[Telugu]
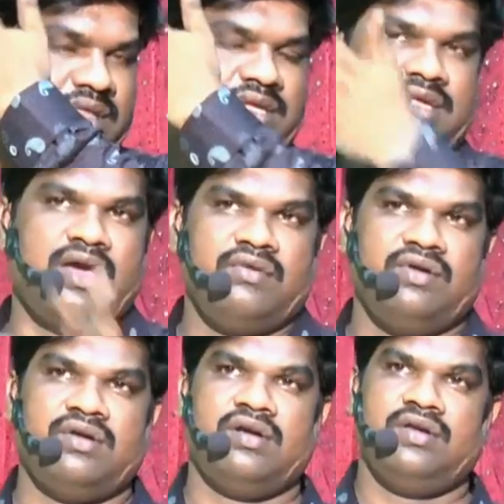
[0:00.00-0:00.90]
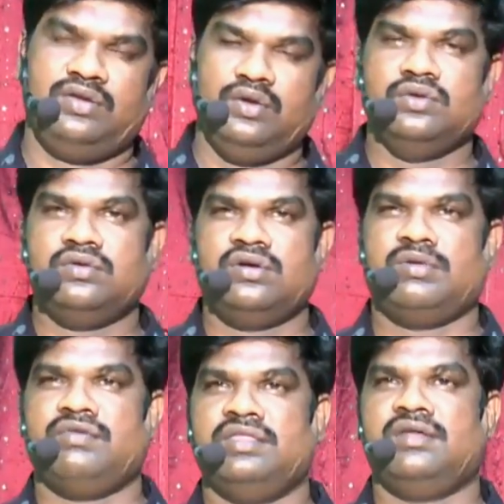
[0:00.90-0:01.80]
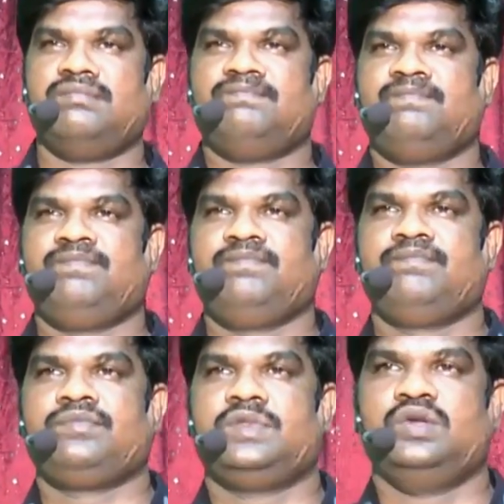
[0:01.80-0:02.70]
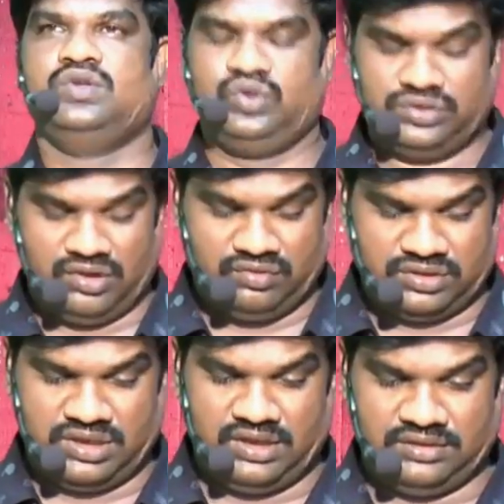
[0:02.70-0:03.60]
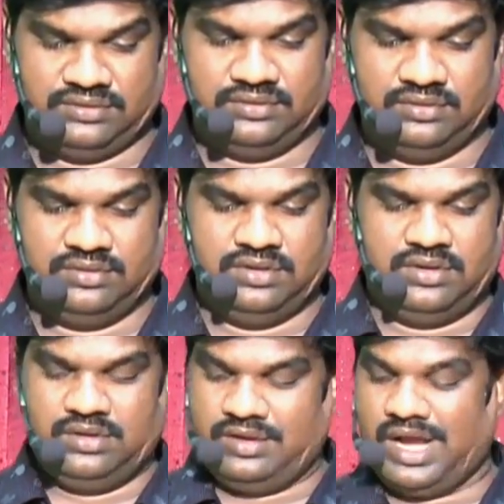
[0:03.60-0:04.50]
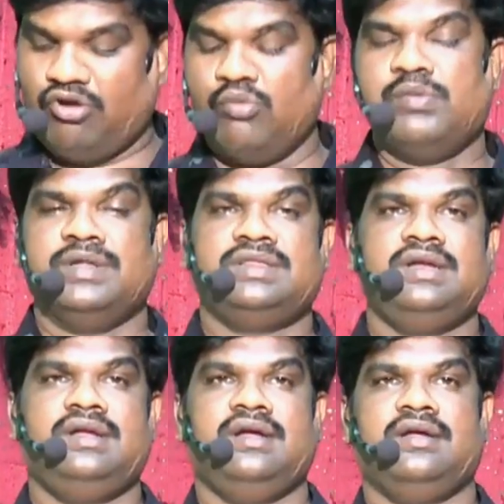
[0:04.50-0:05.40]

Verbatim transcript: ప్రతిసారి వింటున్నాం ఈరోజు కూడా మనం విందాం చూద్దాం ఒకసారి యాకోబు పత్రిక